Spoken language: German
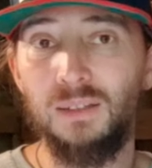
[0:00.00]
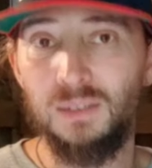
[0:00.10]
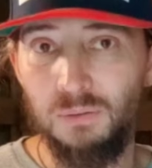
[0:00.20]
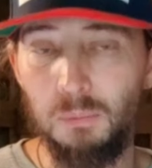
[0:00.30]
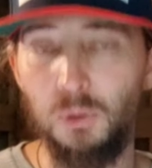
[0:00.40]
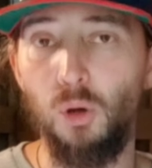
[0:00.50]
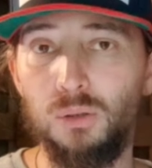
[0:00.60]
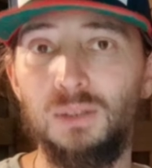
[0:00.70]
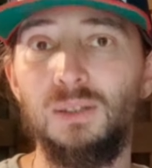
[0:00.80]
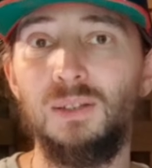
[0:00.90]
Alternative
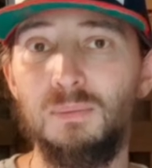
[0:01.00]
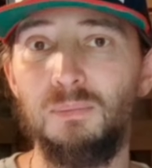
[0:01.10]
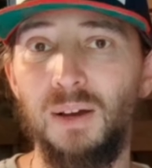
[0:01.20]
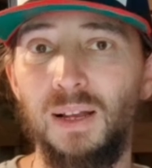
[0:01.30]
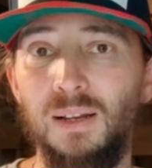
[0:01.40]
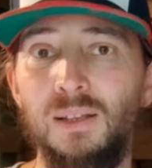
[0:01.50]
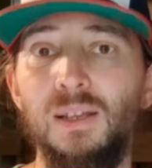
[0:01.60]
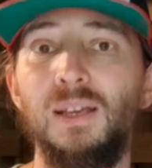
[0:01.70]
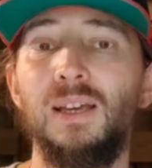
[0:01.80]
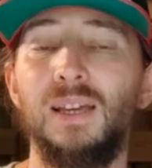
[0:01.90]
bedeutet in diesem Fall
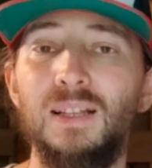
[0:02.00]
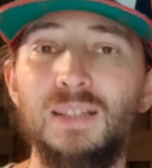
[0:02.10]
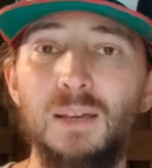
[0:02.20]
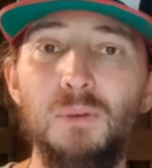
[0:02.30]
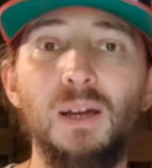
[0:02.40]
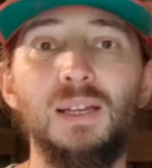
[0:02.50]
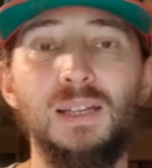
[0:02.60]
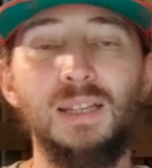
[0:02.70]
ganz einfach,